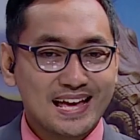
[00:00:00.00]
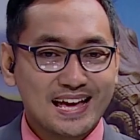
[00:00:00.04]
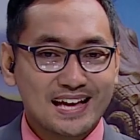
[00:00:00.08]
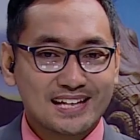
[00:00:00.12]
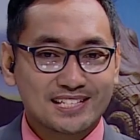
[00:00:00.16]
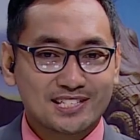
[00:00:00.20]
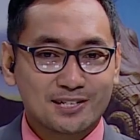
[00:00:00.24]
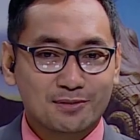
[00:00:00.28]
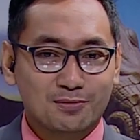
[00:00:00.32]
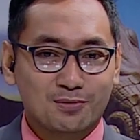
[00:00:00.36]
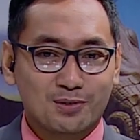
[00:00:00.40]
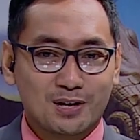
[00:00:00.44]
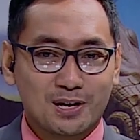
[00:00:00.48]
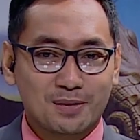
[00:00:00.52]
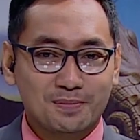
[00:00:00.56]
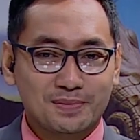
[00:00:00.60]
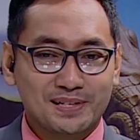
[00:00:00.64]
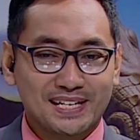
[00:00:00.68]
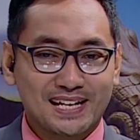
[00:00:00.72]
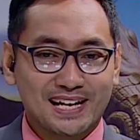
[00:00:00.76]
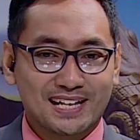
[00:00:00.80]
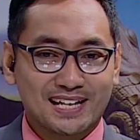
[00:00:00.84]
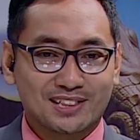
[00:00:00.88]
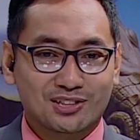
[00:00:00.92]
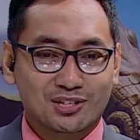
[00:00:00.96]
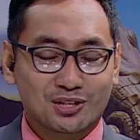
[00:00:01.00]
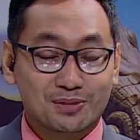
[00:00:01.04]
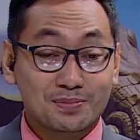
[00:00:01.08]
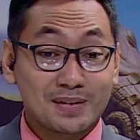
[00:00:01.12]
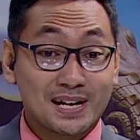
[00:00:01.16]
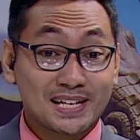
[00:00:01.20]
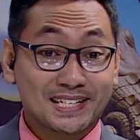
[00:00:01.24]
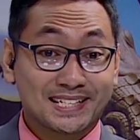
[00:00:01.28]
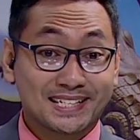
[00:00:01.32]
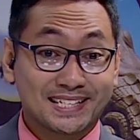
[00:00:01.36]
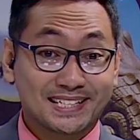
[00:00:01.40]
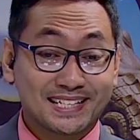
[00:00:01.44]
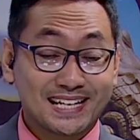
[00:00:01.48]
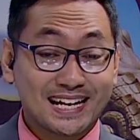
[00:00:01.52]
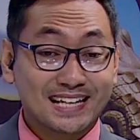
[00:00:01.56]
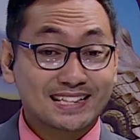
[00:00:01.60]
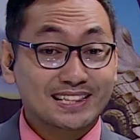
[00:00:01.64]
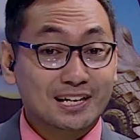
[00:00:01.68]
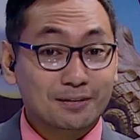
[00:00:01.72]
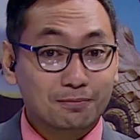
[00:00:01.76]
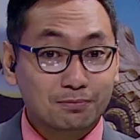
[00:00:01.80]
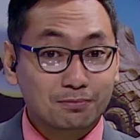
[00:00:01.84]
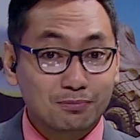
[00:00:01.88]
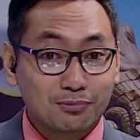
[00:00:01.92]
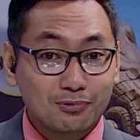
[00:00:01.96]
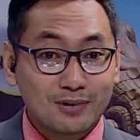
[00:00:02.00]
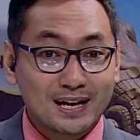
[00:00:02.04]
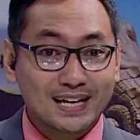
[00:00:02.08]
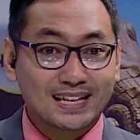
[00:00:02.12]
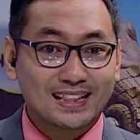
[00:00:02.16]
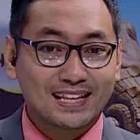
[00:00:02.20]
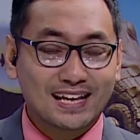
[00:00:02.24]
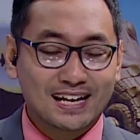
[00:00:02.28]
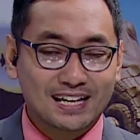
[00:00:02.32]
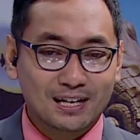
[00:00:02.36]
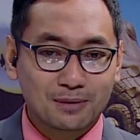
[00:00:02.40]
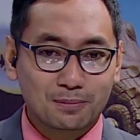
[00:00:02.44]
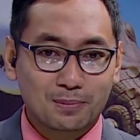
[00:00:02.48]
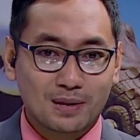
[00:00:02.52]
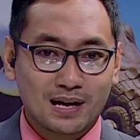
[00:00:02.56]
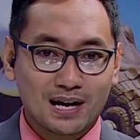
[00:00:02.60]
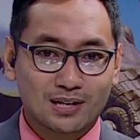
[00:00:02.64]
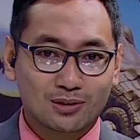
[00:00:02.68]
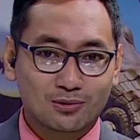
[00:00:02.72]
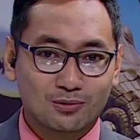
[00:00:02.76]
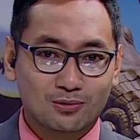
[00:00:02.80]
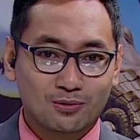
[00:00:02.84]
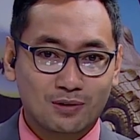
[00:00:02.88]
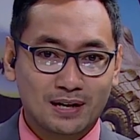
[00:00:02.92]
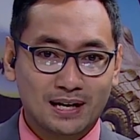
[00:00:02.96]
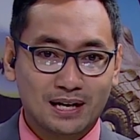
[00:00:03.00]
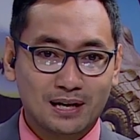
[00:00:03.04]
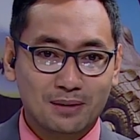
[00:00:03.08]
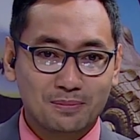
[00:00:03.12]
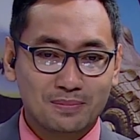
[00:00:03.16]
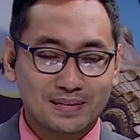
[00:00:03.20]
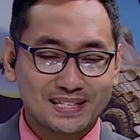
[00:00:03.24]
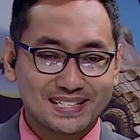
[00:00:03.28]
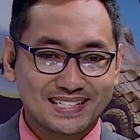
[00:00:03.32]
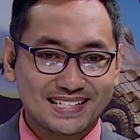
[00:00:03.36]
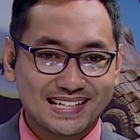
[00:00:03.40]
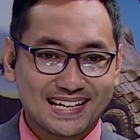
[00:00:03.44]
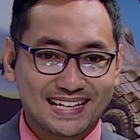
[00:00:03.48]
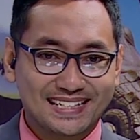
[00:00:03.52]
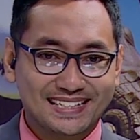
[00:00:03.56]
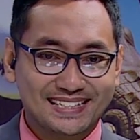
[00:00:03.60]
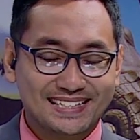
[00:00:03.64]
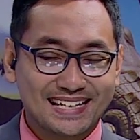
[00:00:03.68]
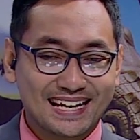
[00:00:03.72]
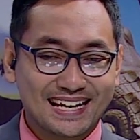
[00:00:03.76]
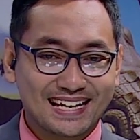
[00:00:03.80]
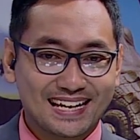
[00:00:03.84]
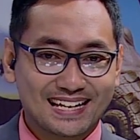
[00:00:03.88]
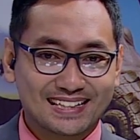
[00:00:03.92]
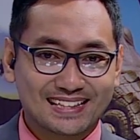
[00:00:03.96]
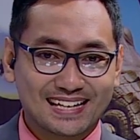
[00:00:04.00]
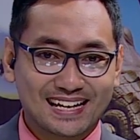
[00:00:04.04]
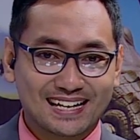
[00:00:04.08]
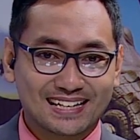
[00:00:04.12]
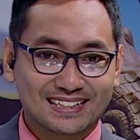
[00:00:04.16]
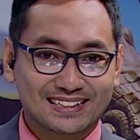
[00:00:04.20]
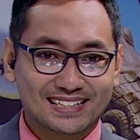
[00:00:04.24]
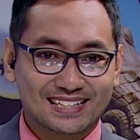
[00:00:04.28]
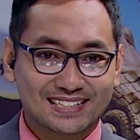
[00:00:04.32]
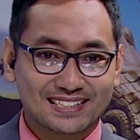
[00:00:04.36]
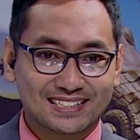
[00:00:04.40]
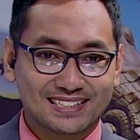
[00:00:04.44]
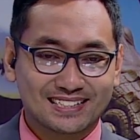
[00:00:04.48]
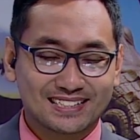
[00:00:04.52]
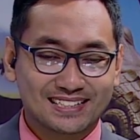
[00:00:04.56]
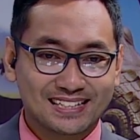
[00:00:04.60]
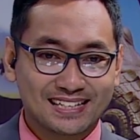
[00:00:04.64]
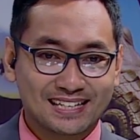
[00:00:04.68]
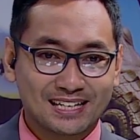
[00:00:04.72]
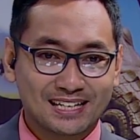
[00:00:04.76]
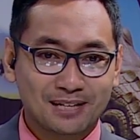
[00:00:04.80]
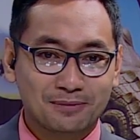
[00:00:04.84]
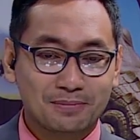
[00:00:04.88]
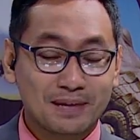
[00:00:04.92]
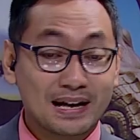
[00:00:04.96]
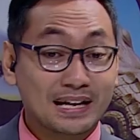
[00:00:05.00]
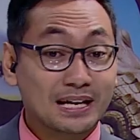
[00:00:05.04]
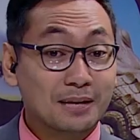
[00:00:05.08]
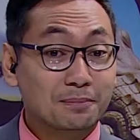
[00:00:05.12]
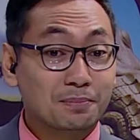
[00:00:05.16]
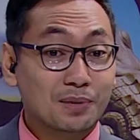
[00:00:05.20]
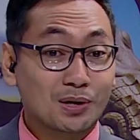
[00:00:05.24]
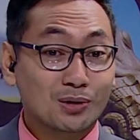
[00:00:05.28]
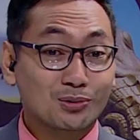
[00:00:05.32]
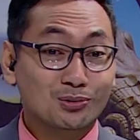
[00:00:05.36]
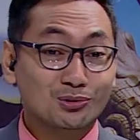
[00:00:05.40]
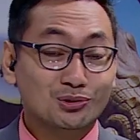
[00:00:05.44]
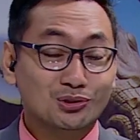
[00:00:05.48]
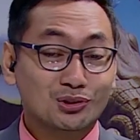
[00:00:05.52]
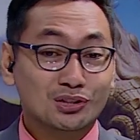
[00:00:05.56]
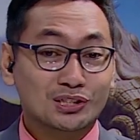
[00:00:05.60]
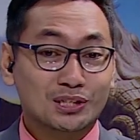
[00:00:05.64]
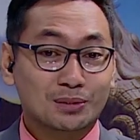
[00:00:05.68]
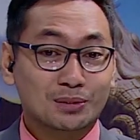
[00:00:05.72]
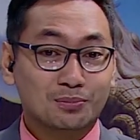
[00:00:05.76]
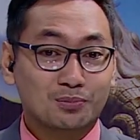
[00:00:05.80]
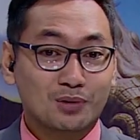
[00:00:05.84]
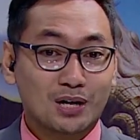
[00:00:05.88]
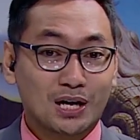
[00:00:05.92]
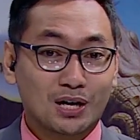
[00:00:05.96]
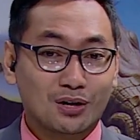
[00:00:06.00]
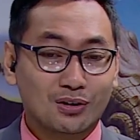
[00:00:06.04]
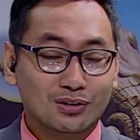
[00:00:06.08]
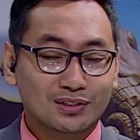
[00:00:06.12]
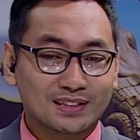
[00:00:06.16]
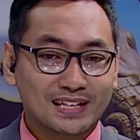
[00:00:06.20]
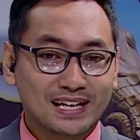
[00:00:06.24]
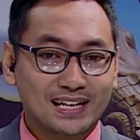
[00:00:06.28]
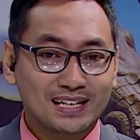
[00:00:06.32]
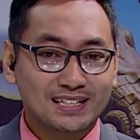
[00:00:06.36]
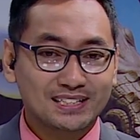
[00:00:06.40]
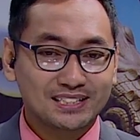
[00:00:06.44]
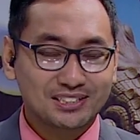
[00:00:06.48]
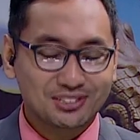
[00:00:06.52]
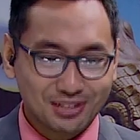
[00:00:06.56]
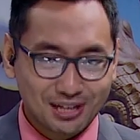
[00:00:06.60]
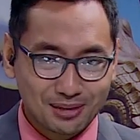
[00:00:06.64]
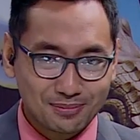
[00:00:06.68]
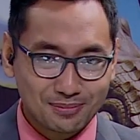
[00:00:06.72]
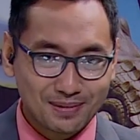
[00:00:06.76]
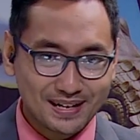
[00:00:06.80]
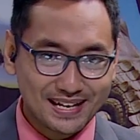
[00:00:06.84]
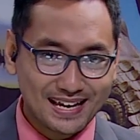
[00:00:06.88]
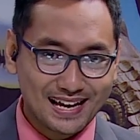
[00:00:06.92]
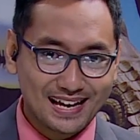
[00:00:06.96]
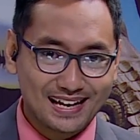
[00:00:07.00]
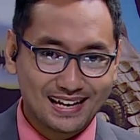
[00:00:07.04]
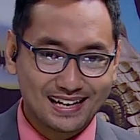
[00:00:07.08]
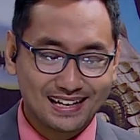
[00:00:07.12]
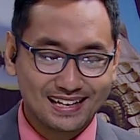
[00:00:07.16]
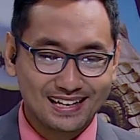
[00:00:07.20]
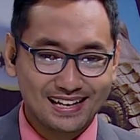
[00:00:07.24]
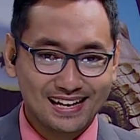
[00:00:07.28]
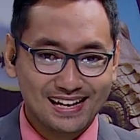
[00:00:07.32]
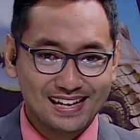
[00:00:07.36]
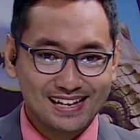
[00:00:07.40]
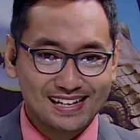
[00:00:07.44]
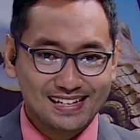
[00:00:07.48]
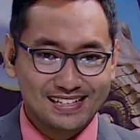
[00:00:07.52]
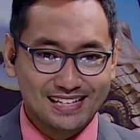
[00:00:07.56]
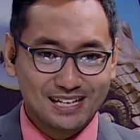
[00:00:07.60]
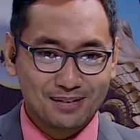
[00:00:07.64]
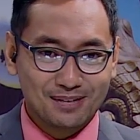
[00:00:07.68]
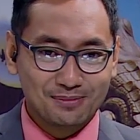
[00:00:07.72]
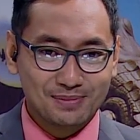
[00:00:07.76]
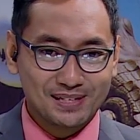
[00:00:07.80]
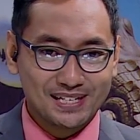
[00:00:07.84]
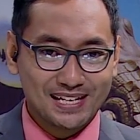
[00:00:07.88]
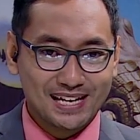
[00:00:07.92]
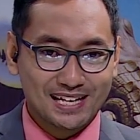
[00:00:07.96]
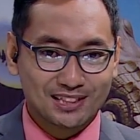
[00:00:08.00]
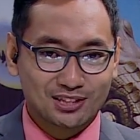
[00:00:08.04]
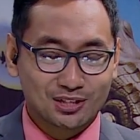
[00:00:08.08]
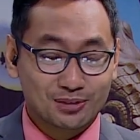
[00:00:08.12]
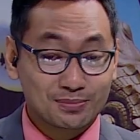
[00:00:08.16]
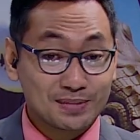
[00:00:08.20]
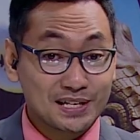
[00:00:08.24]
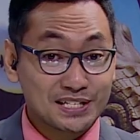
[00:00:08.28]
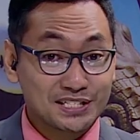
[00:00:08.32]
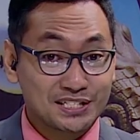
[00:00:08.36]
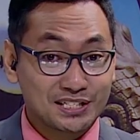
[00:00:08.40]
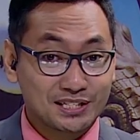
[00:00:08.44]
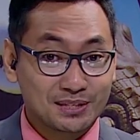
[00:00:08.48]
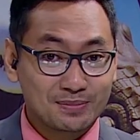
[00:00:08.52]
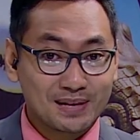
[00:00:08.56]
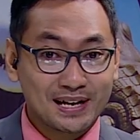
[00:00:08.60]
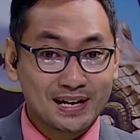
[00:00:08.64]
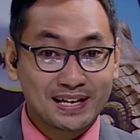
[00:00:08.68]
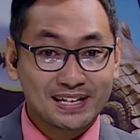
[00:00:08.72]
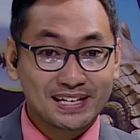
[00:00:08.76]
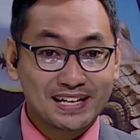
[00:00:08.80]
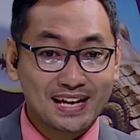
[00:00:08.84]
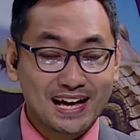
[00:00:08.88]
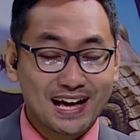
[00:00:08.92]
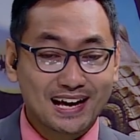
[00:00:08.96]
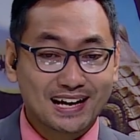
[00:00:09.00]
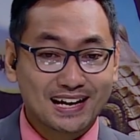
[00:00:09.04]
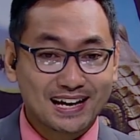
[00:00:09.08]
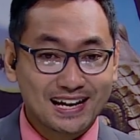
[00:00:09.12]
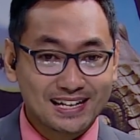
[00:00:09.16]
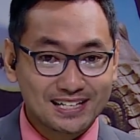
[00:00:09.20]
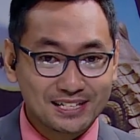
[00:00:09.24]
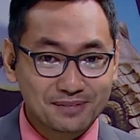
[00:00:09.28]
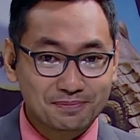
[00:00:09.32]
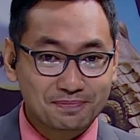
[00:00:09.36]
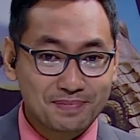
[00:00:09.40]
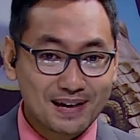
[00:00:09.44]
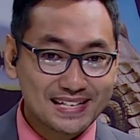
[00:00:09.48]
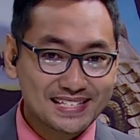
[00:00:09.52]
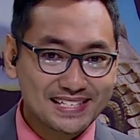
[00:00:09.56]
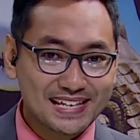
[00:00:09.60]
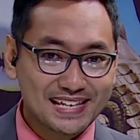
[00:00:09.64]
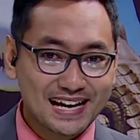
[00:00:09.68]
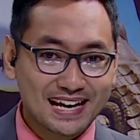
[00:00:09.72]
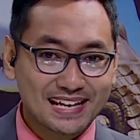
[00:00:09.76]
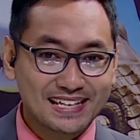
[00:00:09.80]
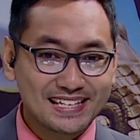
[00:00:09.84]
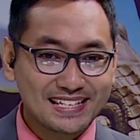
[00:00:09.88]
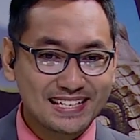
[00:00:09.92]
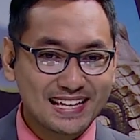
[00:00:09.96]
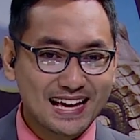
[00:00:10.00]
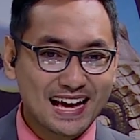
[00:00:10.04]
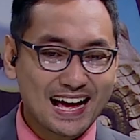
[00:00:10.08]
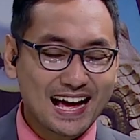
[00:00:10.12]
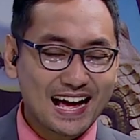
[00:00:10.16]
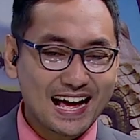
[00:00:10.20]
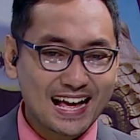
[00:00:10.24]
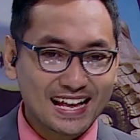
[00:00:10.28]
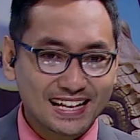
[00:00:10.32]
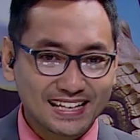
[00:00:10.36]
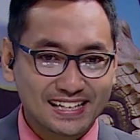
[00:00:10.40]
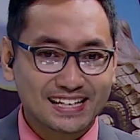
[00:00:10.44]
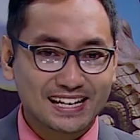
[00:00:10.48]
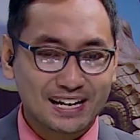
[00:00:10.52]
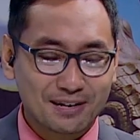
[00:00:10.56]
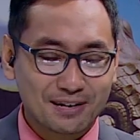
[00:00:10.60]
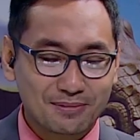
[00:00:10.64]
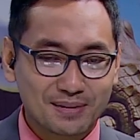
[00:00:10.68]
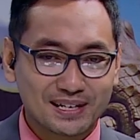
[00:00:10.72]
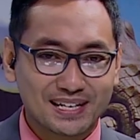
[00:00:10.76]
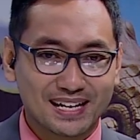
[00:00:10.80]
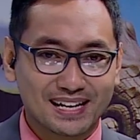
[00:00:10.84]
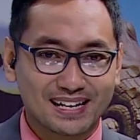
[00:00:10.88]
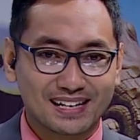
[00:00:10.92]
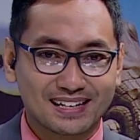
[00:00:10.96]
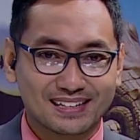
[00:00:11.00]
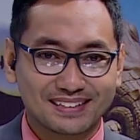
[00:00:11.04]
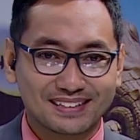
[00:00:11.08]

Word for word: Sebuah miniatur masjid yang terbuat dari bahan kue menjadi daya tarik tersendiri bagi pengunjung sebuah hotel di Surabaya. Ya, miniatur Masjid Demak ini akan dipajang hingga akhir Ramadan.